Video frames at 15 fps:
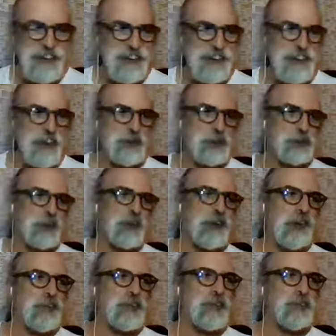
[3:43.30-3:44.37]
Né? Os
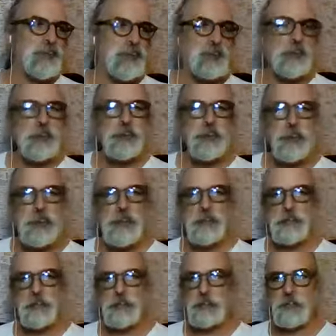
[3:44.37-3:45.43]
programas vão diminuir.
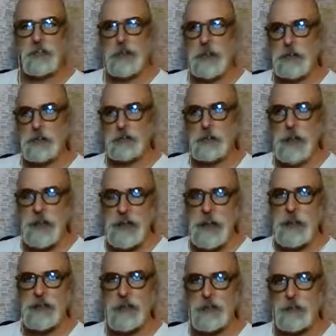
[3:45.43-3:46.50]
Eu estou com vontade de para
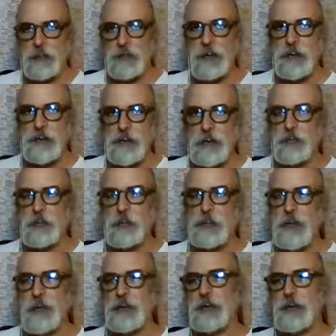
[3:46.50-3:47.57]
cada um desses
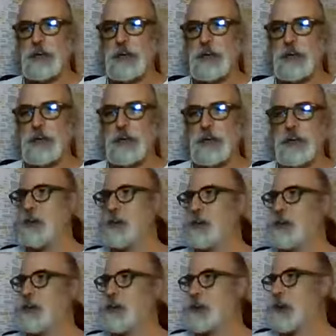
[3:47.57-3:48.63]
componentes,
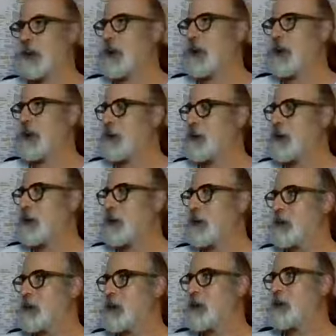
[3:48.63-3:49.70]
alguns têm,
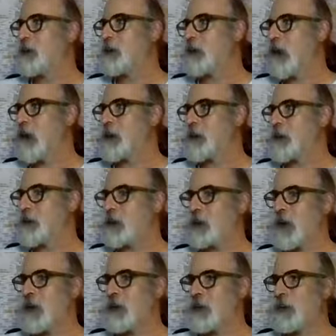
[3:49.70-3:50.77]
como no caso do
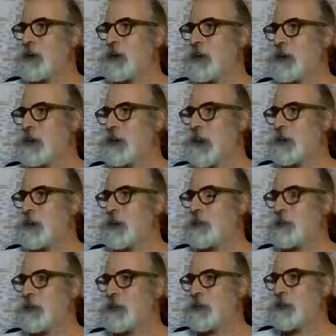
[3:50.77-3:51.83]
História e Teoria das Artes ao
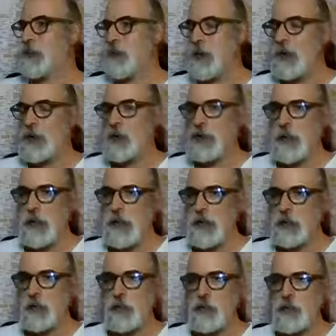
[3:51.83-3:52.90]
Vivo,
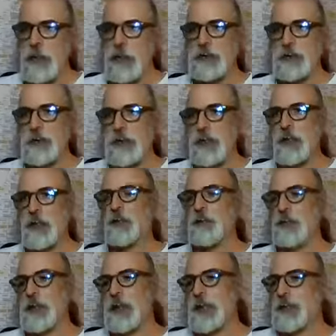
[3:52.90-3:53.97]
ele começa a
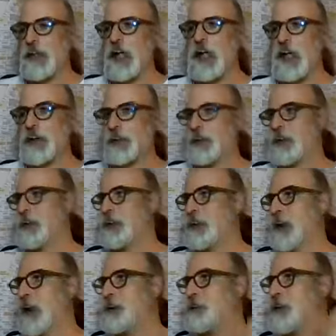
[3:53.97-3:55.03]
uma da tarde e
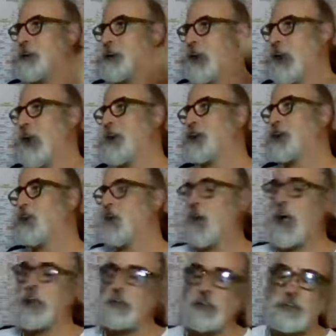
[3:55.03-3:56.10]
termina às
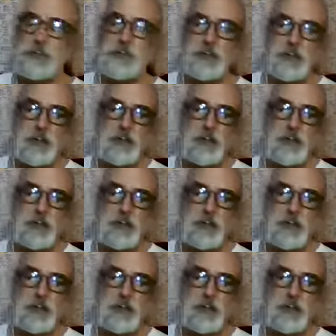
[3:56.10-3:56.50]
quatro,